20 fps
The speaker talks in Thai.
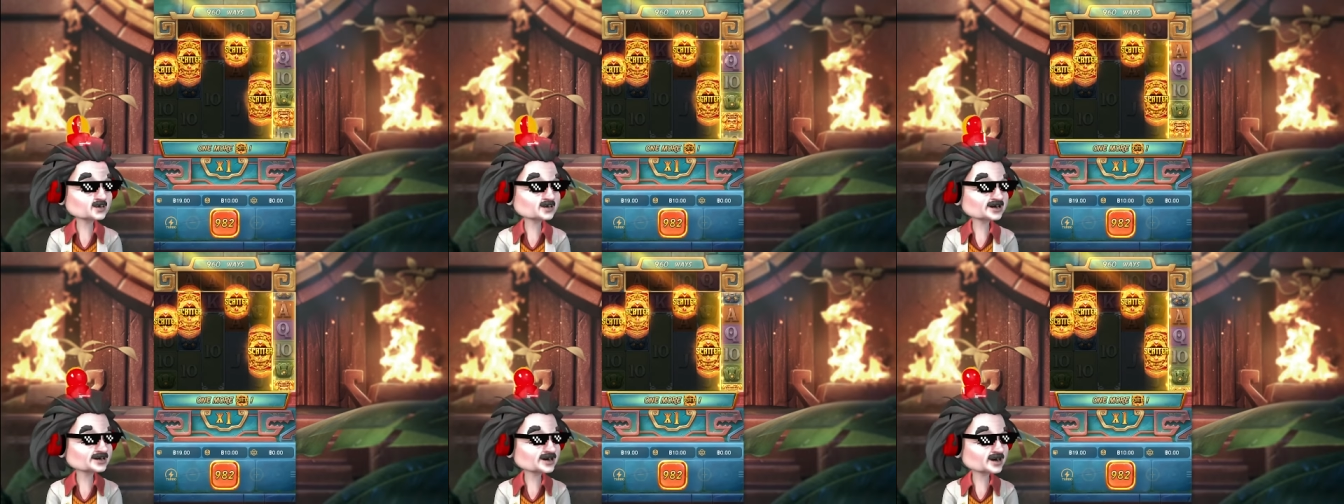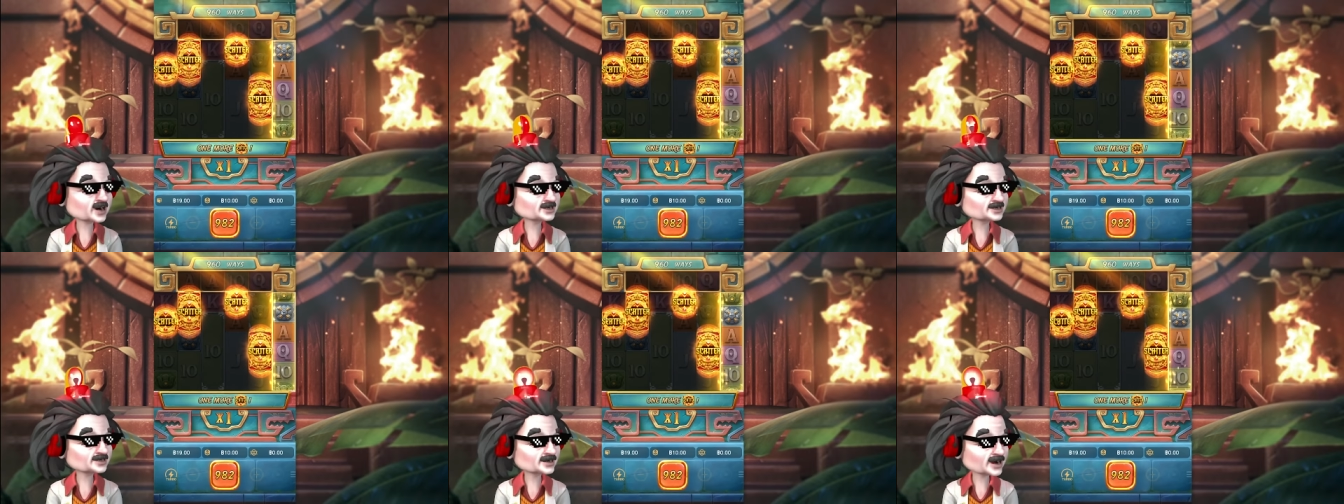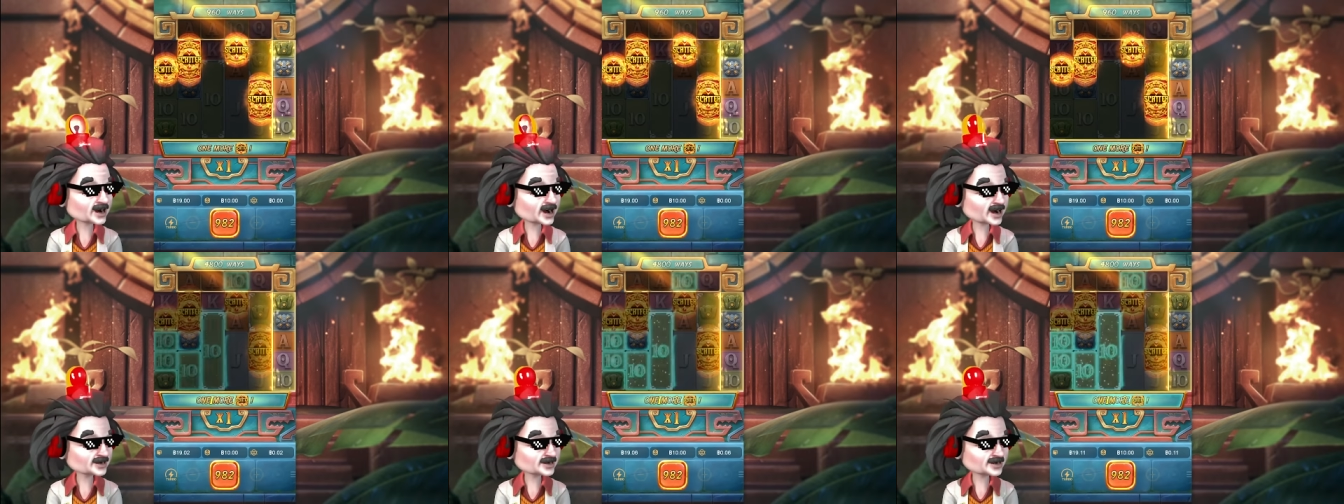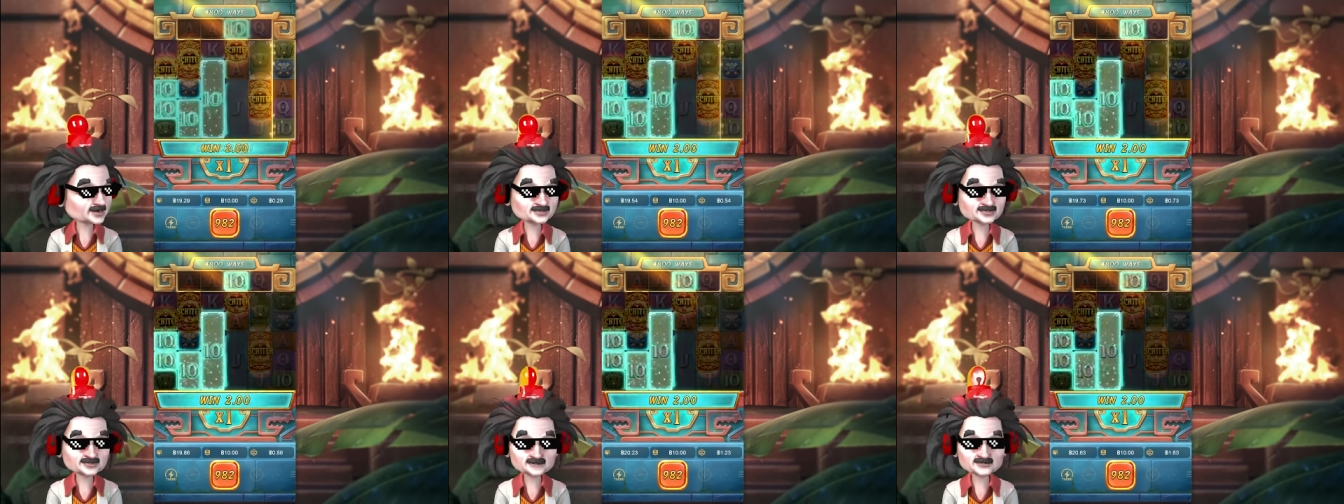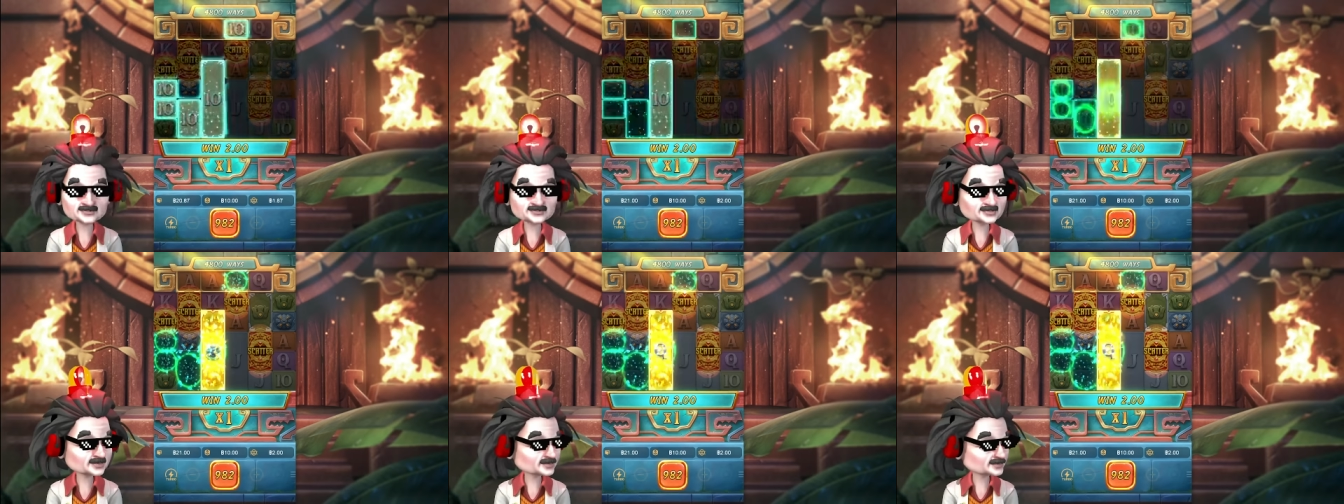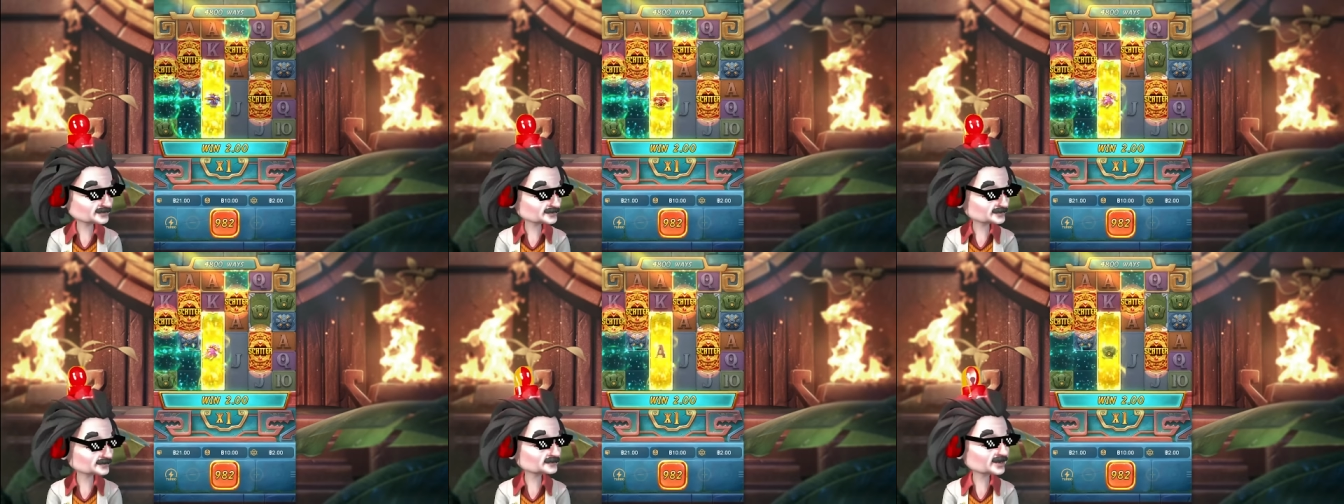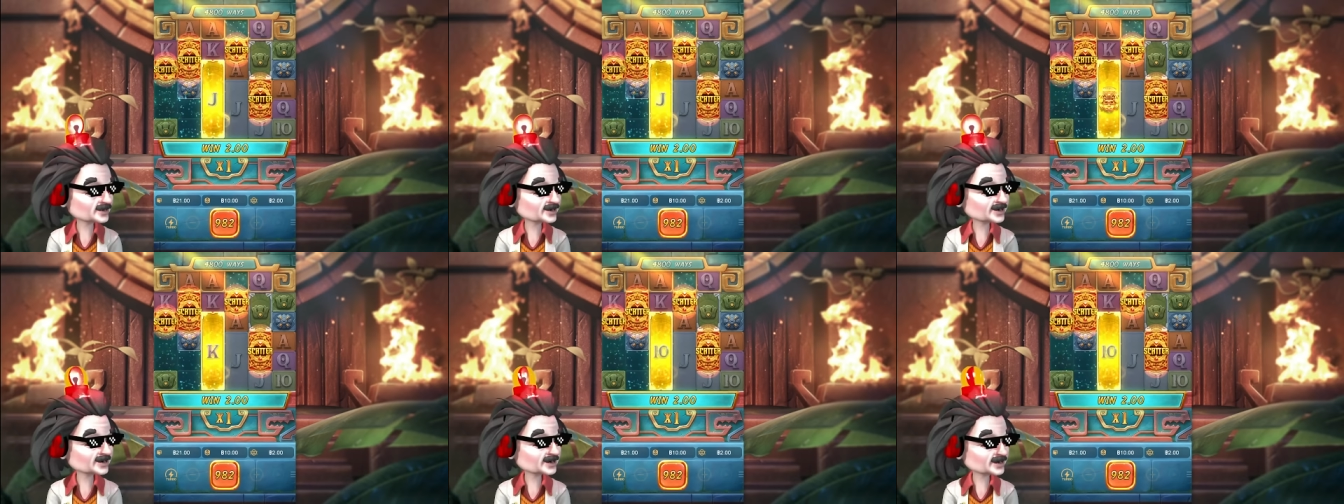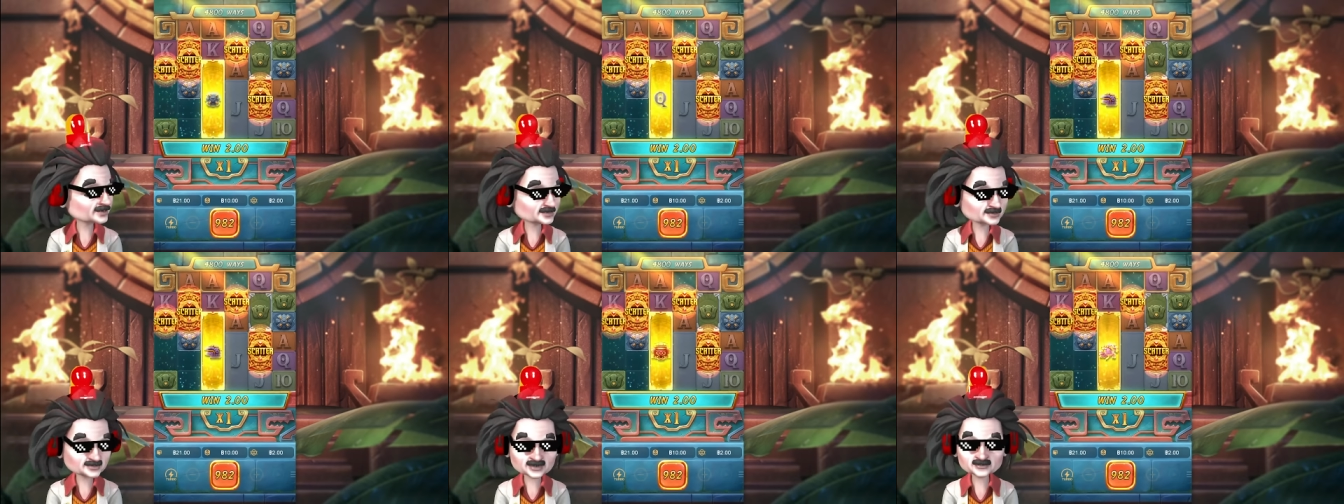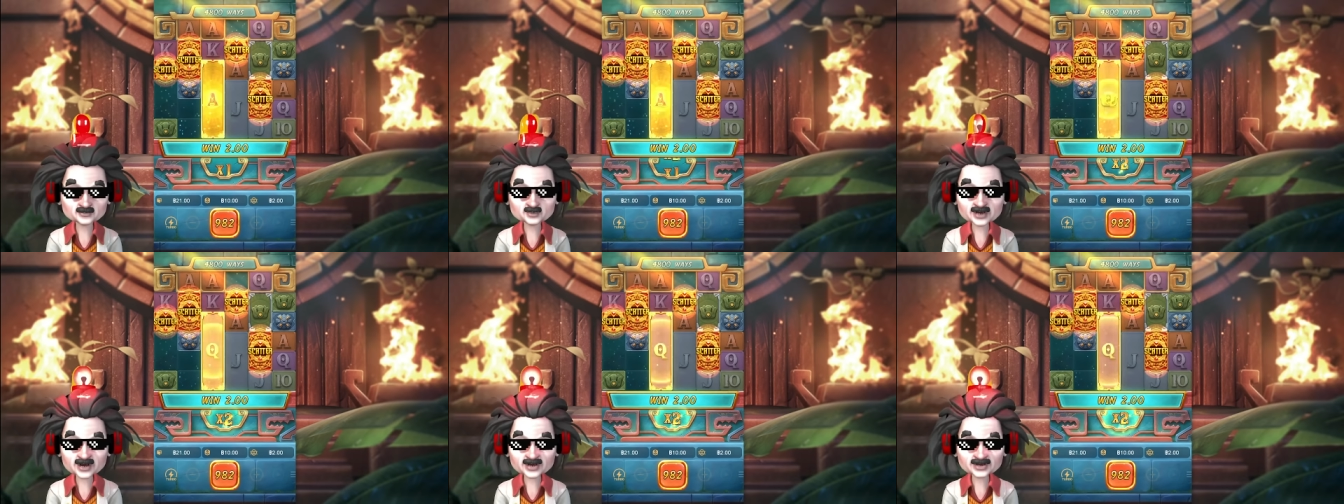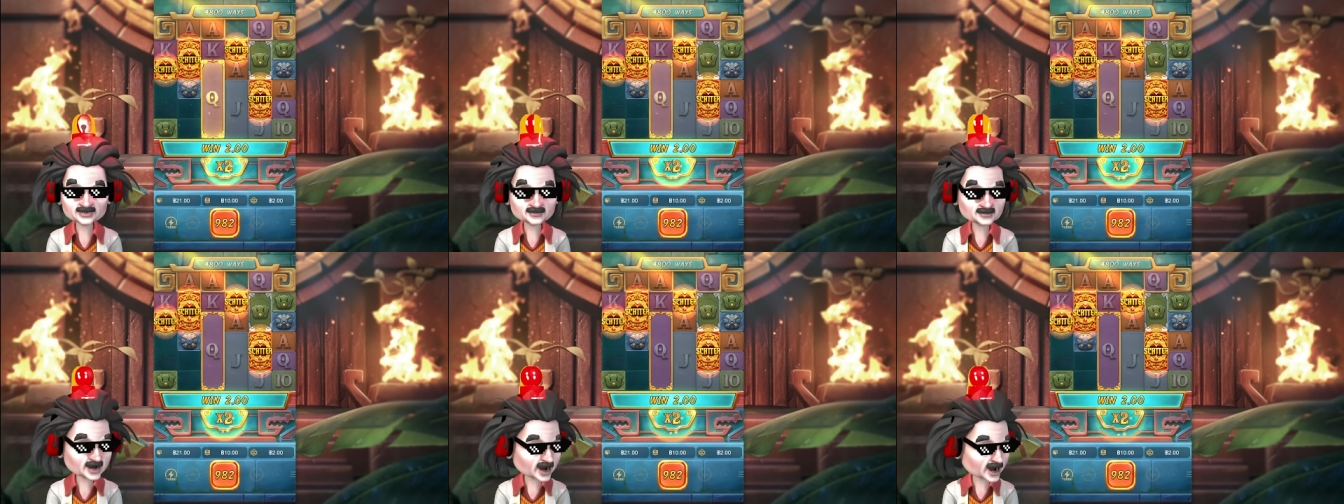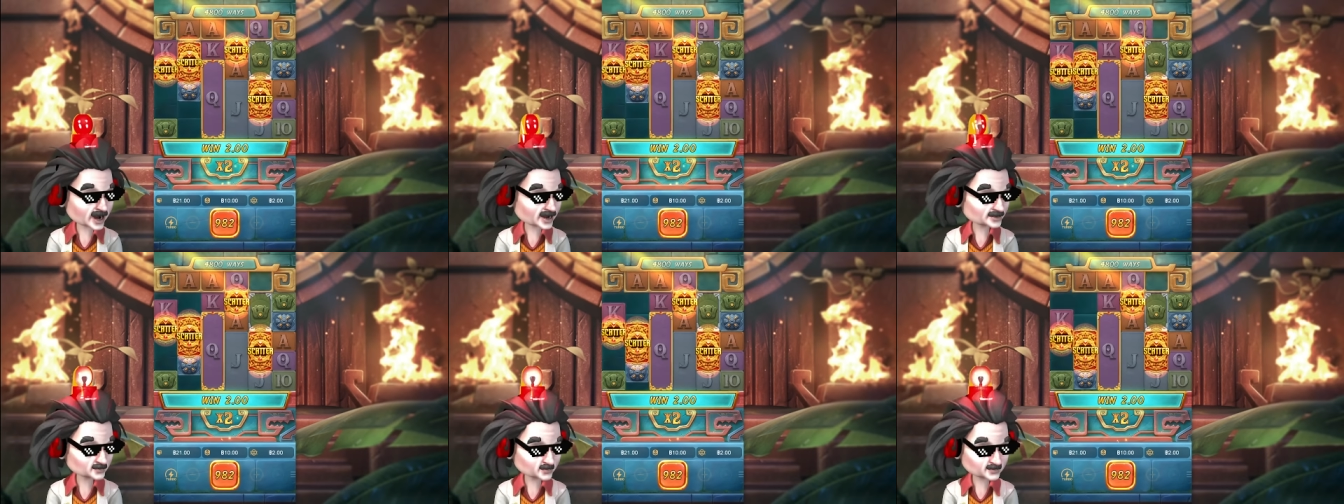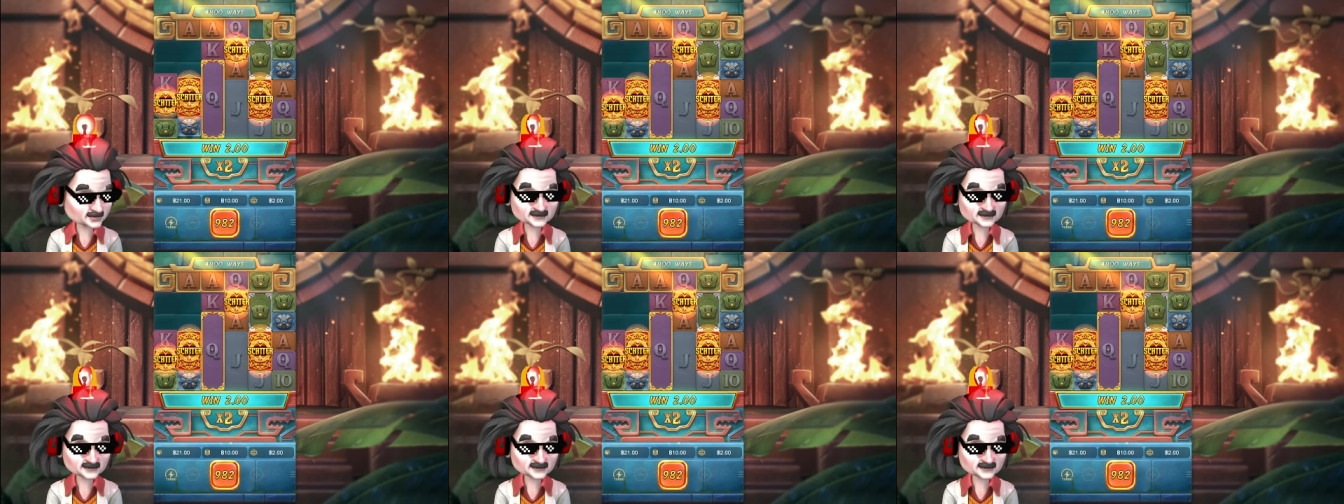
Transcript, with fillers: อสวย เฮ้ยมันแปลกมากนะเพื่อน